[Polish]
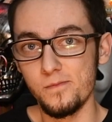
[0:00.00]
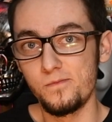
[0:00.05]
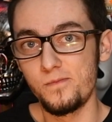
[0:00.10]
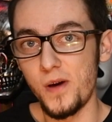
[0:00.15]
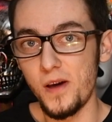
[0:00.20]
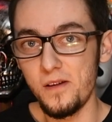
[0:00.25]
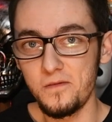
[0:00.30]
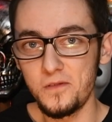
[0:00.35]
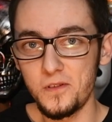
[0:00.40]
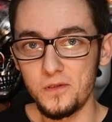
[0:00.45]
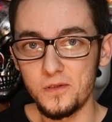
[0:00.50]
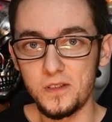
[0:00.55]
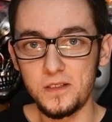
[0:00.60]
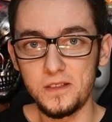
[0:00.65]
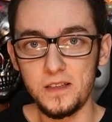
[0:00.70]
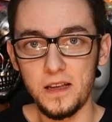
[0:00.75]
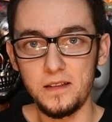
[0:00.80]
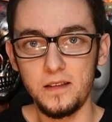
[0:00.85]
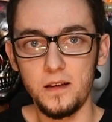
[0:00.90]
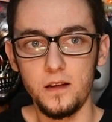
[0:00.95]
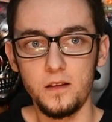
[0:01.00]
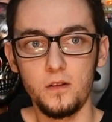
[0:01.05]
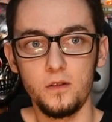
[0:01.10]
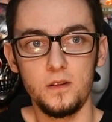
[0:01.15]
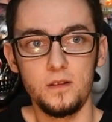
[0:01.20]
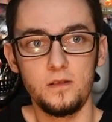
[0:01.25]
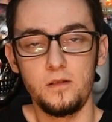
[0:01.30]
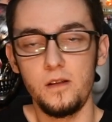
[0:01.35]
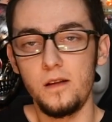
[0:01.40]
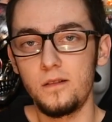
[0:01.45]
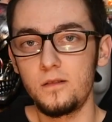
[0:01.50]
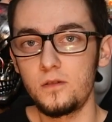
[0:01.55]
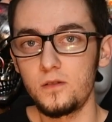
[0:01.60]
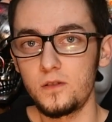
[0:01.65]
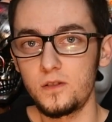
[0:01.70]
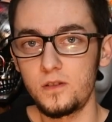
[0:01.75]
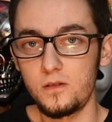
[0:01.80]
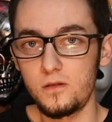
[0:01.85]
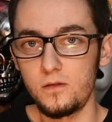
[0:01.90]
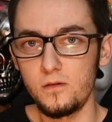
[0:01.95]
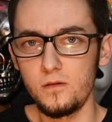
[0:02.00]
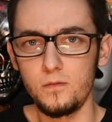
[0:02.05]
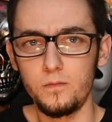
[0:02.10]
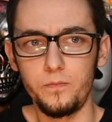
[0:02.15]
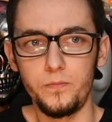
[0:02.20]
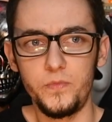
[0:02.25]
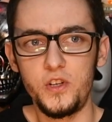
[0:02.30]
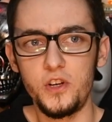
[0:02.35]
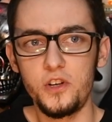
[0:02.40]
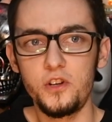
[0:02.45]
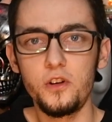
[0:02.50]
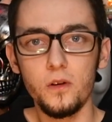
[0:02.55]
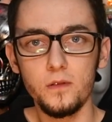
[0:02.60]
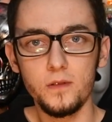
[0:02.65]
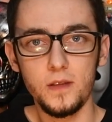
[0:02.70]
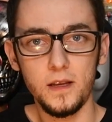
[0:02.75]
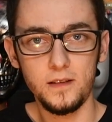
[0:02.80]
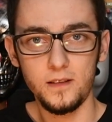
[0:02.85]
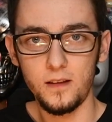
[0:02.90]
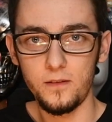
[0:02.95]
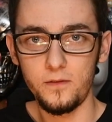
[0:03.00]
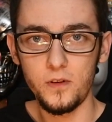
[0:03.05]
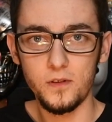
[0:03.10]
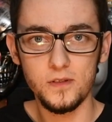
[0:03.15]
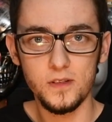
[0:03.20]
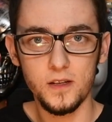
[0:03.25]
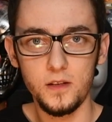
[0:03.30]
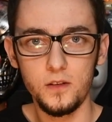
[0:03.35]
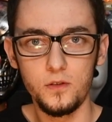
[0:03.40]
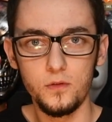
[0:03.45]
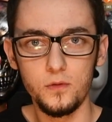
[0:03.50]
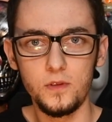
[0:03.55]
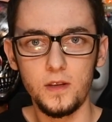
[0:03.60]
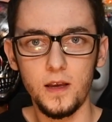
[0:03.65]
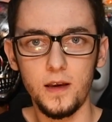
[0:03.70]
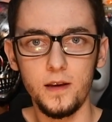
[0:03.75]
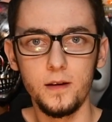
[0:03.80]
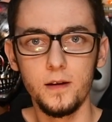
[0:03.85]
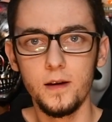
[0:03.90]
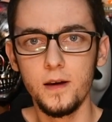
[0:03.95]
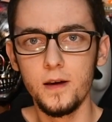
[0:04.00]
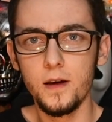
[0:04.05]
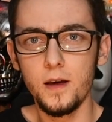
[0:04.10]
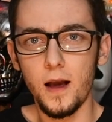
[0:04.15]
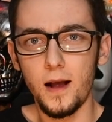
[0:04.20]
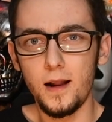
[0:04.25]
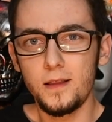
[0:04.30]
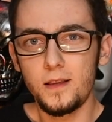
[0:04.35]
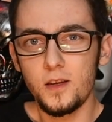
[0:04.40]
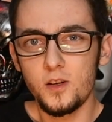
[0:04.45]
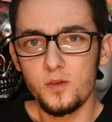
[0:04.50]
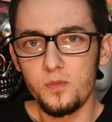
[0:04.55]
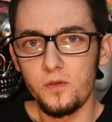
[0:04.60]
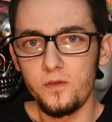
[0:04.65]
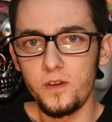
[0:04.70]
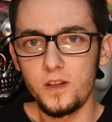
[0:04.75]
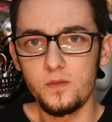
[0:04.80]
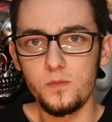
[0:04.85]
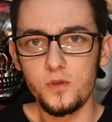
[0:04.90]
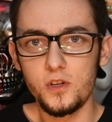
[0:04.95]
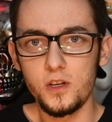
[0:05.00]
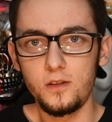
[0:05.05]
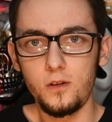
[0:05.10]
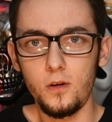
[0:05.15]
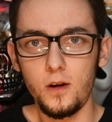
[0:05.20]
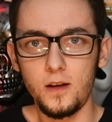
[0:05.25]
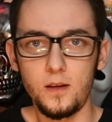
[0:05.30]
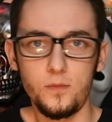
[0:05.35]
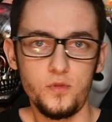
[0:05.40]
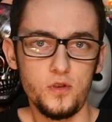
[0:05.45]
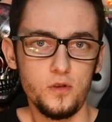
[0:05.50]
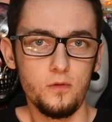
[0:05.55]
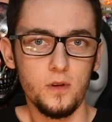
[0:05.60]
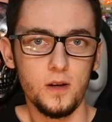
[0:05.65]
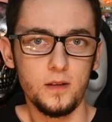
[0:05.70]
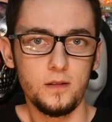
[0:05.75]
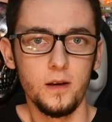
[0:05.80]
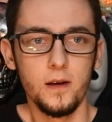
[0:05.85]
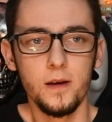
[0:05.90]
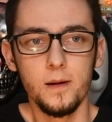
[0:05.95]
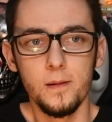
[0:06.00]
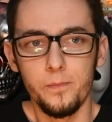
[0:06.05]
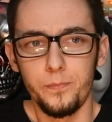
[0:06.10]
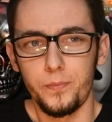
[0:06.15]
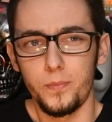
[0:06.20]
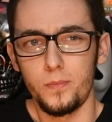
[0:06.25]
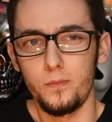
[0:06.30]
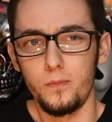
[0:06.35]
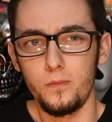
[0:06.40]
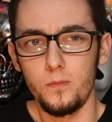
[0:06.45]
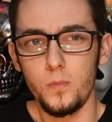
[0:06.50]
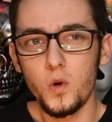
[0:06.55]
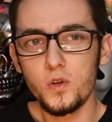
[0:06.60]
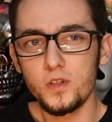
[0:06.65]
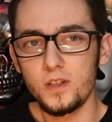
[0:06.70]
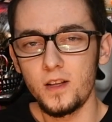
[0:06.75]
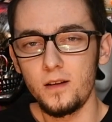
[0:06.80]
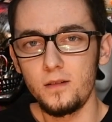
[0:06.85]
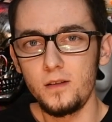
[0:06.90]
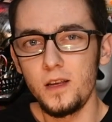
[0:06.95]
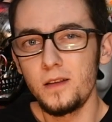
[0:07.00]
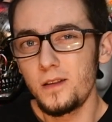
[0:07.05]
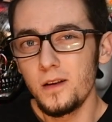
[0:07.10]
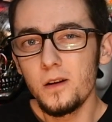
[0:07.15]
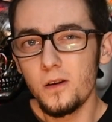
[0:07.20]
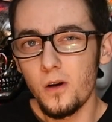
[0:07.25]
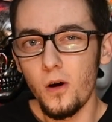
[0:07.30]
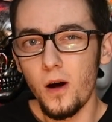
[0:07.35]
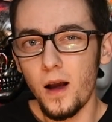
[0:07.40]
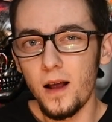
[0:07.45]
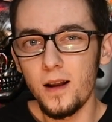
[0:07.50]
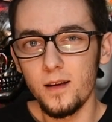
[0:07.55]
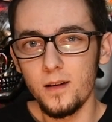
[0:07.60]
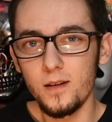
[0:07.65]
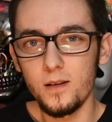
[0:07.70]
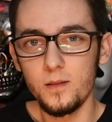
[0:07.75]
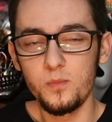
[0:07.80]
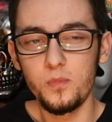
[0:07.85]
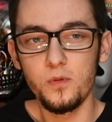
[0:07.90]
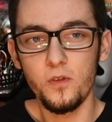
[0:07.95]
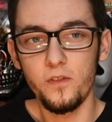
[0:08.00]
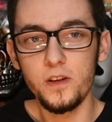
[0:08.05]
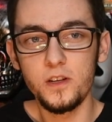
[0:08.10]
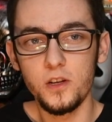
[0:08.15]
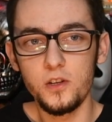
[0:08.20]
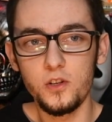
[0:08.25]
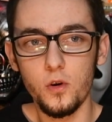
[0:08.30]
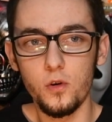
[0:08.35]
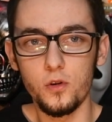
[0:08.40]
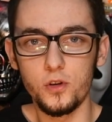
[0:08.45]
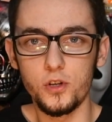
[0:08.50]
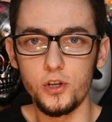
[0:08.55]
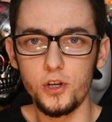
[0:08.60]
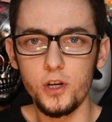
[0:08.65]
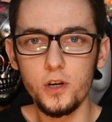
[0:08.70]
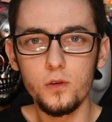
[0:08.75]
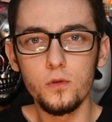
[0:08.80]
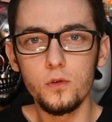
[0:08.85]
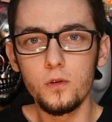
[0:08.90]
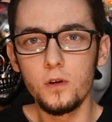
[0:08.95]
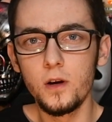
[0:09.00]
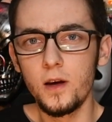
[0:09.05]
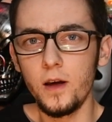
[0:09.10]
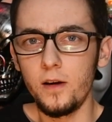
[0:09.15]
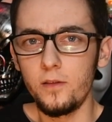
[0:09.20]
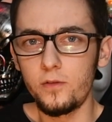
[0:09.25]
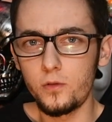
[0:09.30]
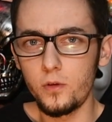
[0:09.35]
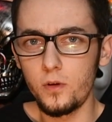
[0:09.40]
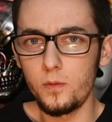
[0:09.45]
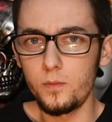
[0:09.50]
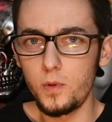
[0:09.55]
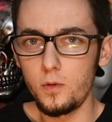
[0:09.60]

pewną scenę, to jest jedno z dziesiątek nawiązań tutaj, ale też powiedzmy, że trochę na przykład mm, można nie tylko, ale powiedzieć o krzyku, w którym